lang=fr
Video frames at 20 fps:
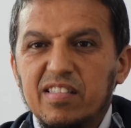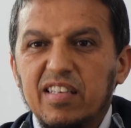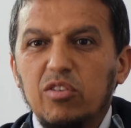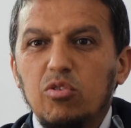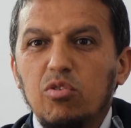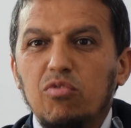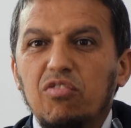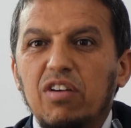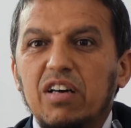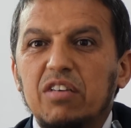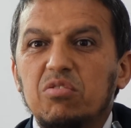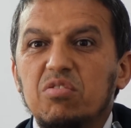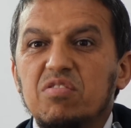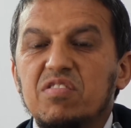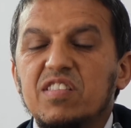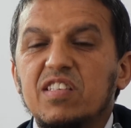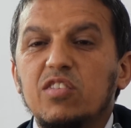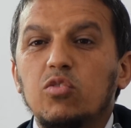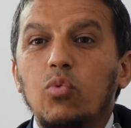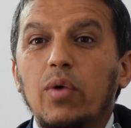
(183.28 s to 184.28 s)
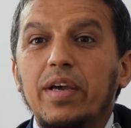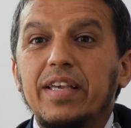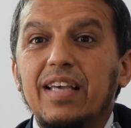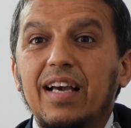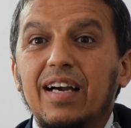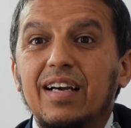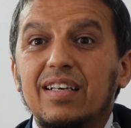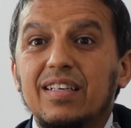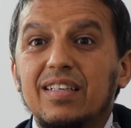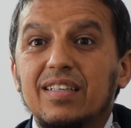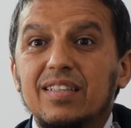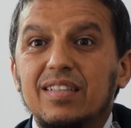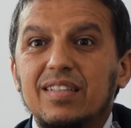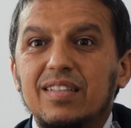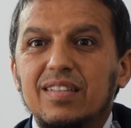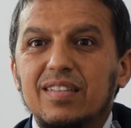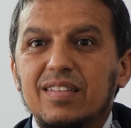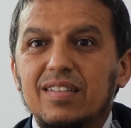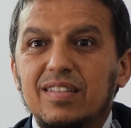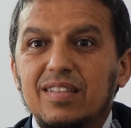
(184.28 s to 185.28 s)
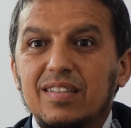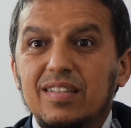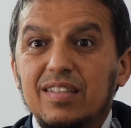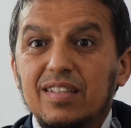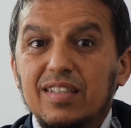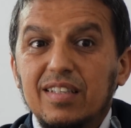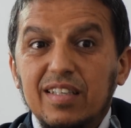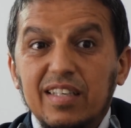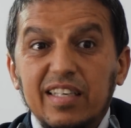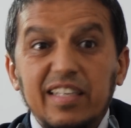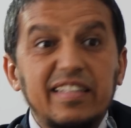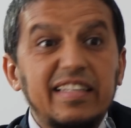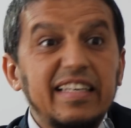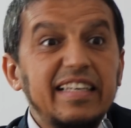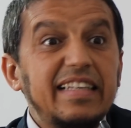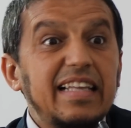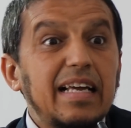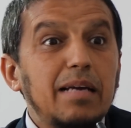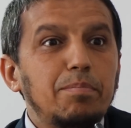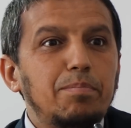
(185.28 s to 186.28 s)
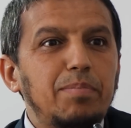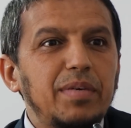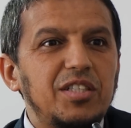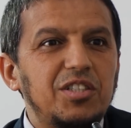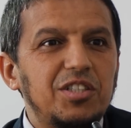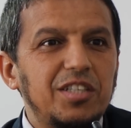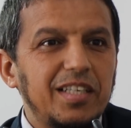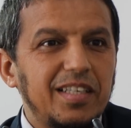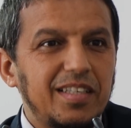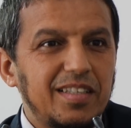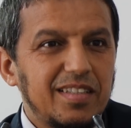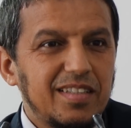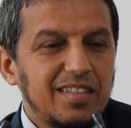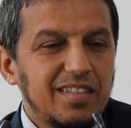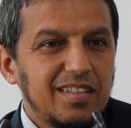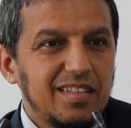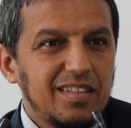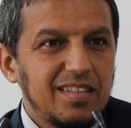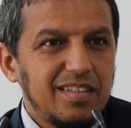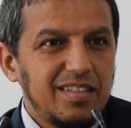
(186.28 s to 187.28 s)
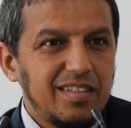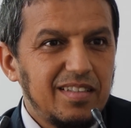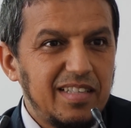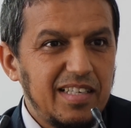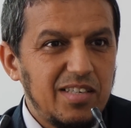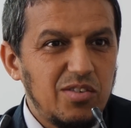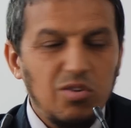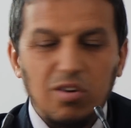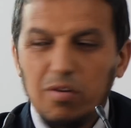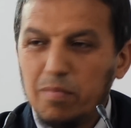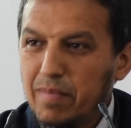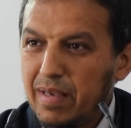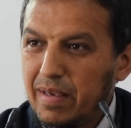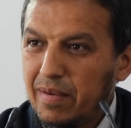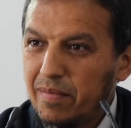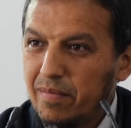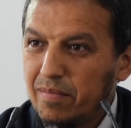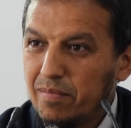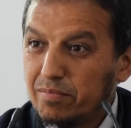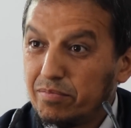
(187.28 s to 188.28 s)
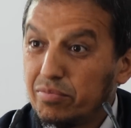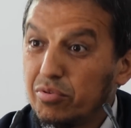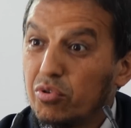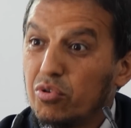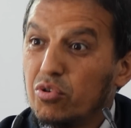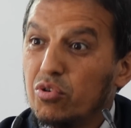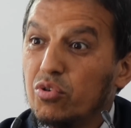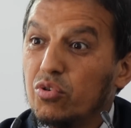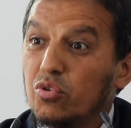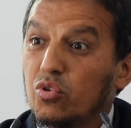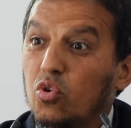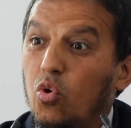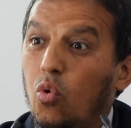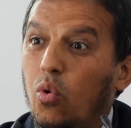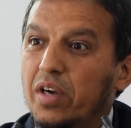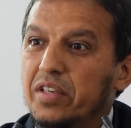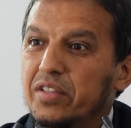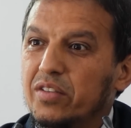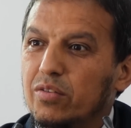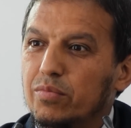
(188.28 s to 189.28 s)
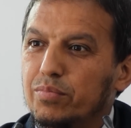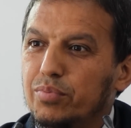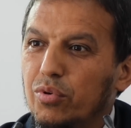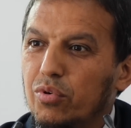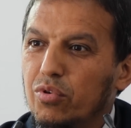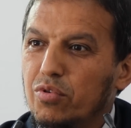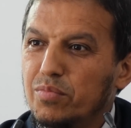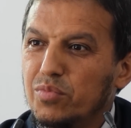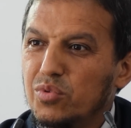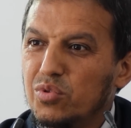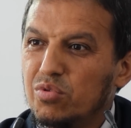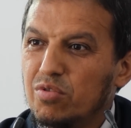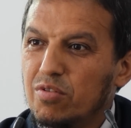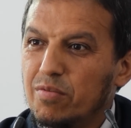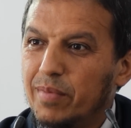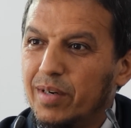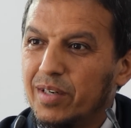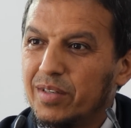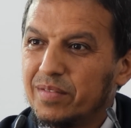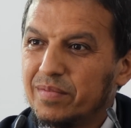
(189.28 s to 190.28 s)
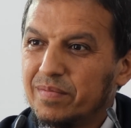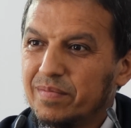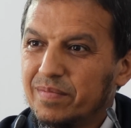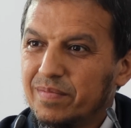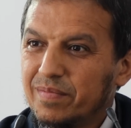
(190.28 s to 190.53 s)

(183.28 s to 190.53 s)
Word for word: ses devoirs de citoyen était un péché désormais pour le croyant, pour le musulman,